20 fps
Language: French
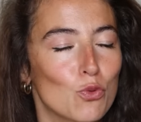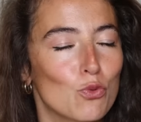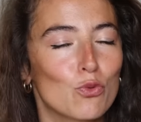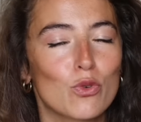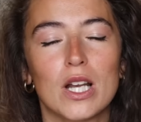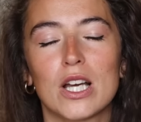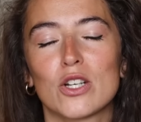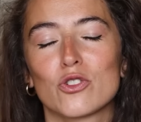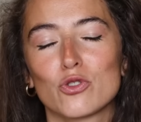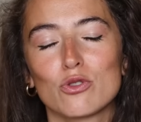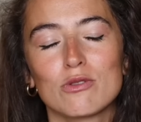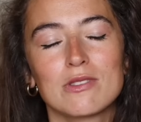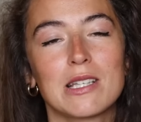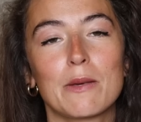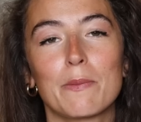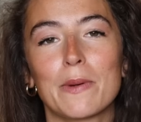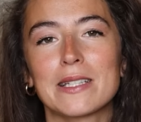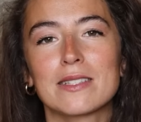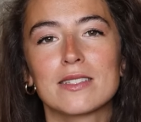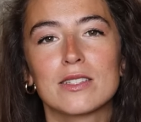Donc voilà, je ne
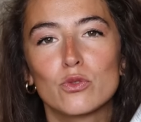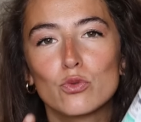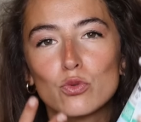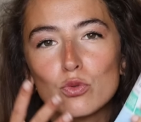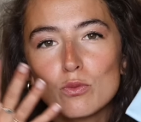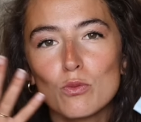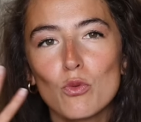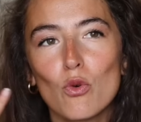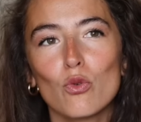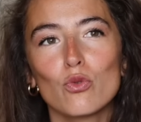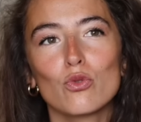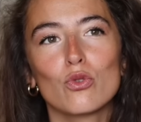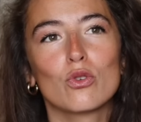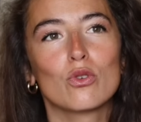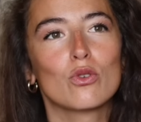sais pas si tout le monde